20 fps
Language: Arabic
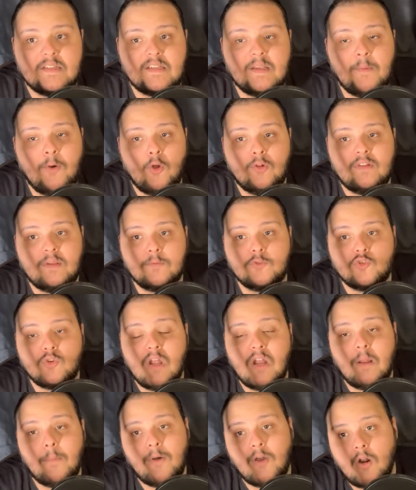زي ما قلت من
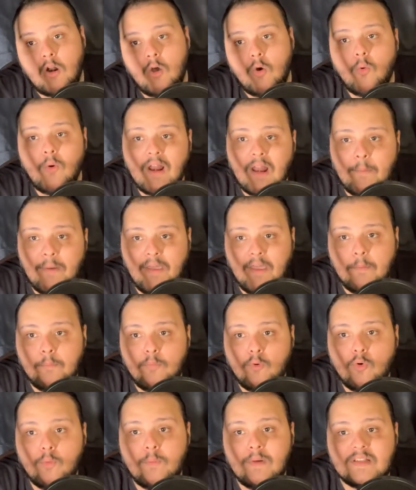شويه اللي بكرهه ولا
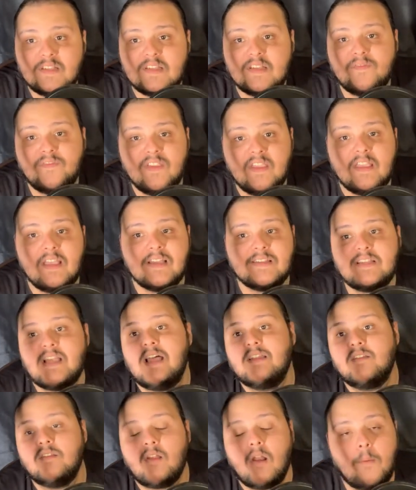بحبه بس في كذا
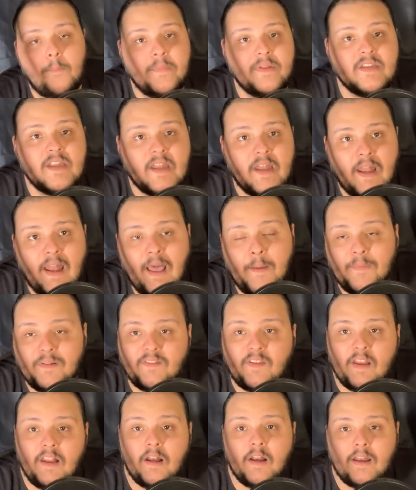حد طلب مني ان انا اعمل
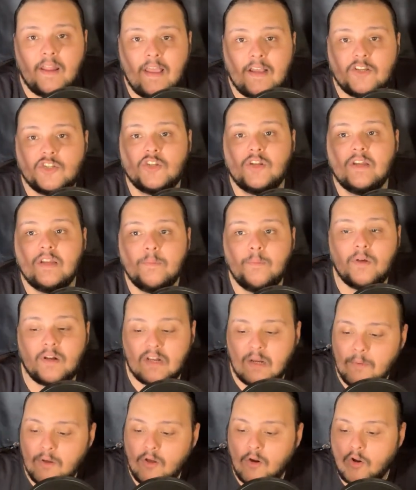تريلر رياكشن
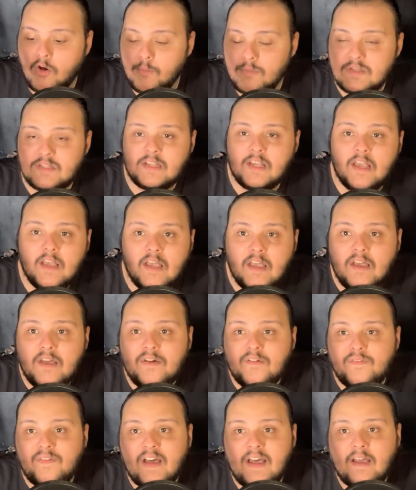لبرنامج رامز
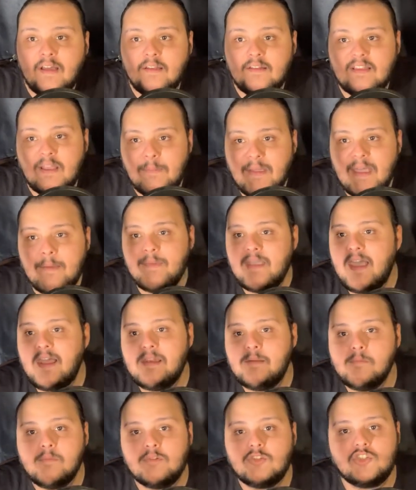فتمام
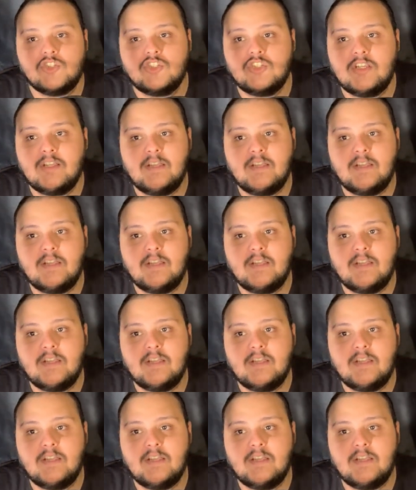يعني مش